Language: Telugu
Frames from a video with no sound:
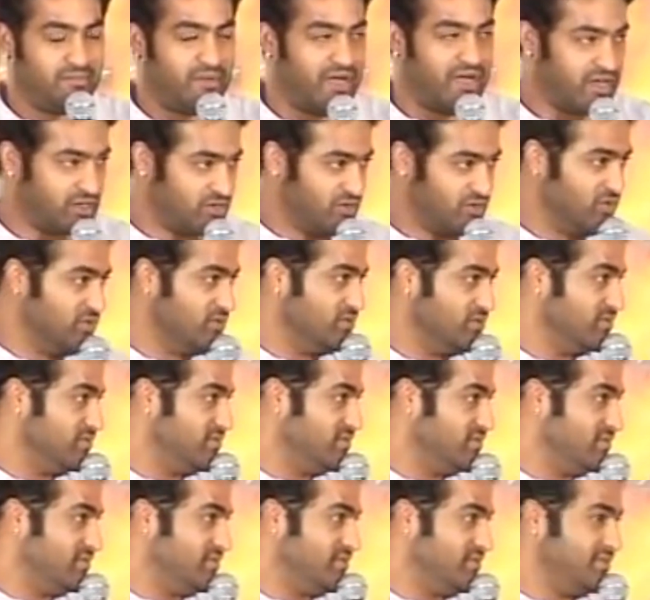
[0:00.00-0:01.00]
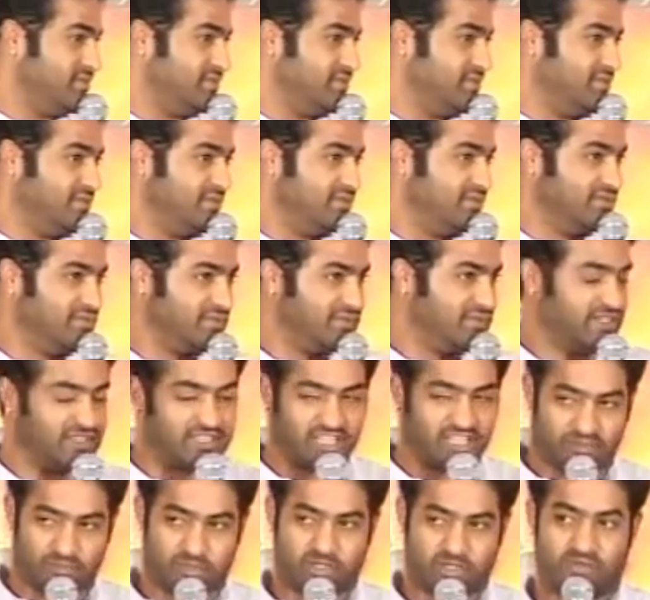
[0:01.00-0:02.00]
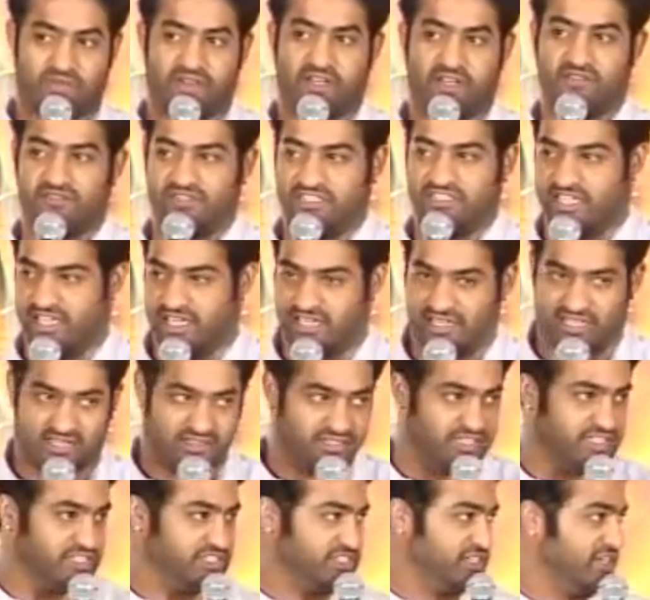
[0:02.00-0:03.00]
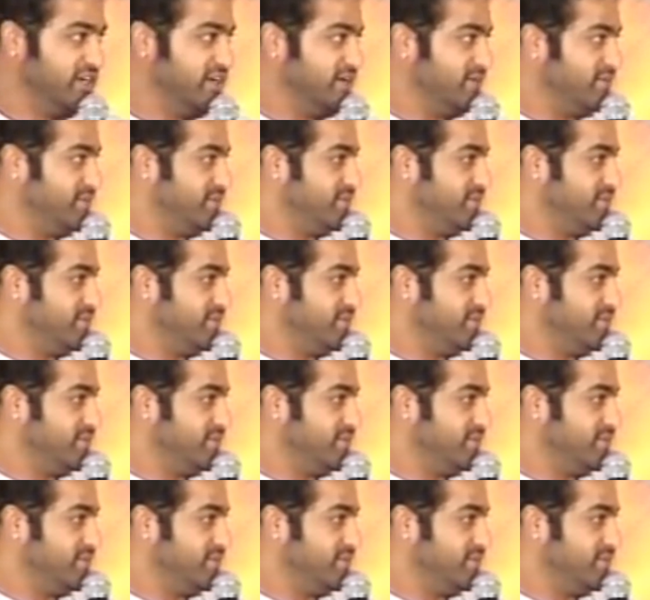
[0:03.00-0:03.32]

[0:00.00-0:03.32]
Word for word: మాకు ఇంత అద్భుతమైన విజయాన్ని అందించిన